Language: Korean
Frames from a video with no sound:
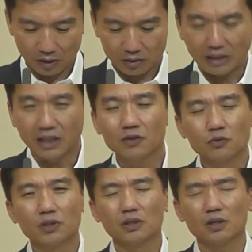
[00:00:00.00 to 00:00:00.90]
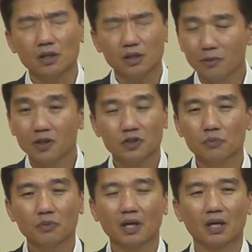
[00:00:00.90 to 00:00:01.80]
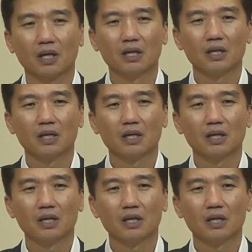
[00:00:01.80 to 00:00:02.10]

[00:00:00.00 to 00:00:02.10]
사단이 우리를 얼마나 쉽게